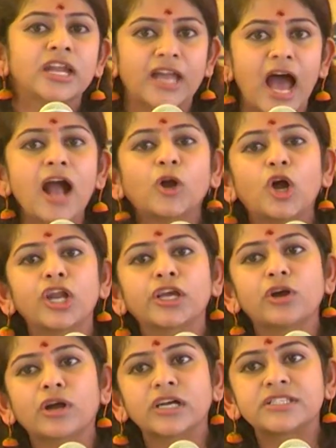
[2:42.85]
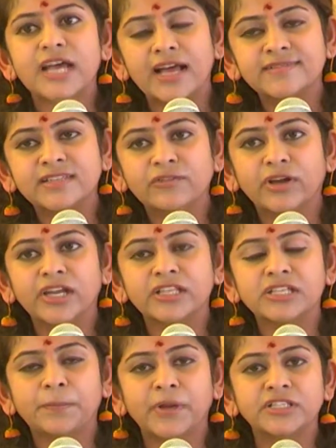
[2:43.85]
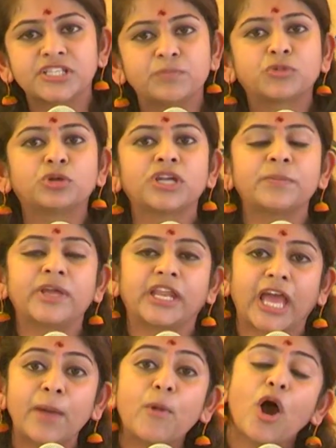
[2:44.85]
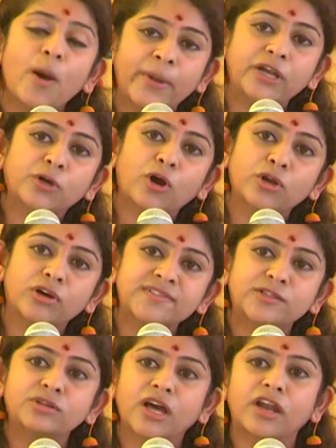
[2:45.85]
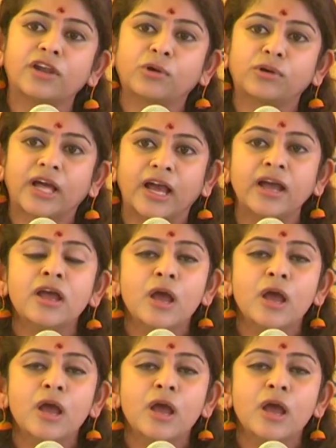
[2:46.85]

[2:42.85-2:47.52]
నా కొడుకు ఒక ఛాన్స్ ఇవ్వండి అని చెప్పని చెప్తుంటే మీరు ఏ మొహం పెట్టుకొని వస్తున్నారన్న కూడా